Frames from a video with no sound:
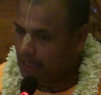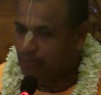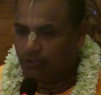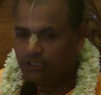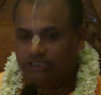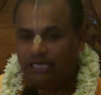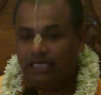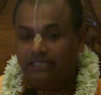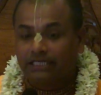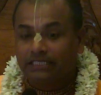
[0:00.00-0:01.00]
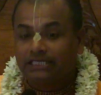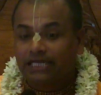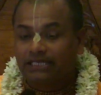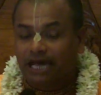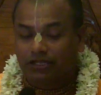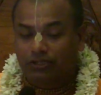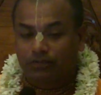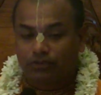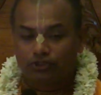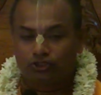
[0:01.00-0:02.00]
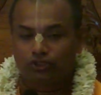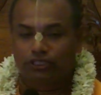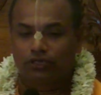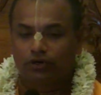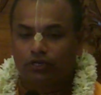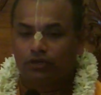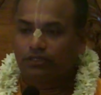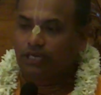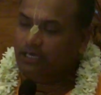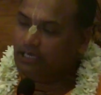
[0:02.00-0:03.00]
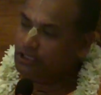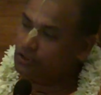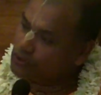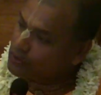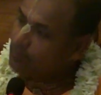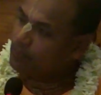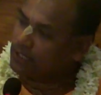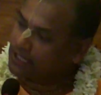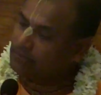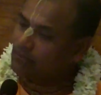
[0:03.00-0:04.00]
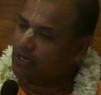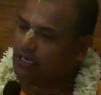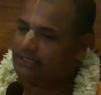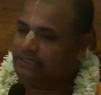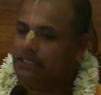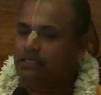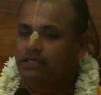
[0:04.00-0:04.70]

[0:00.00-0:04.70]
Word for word: এমনকি সাত দিন সাত রাত্র পর্যন্ত তিনি হরিকথা কীর্তন করে পরীক্ষিত মহারাজকে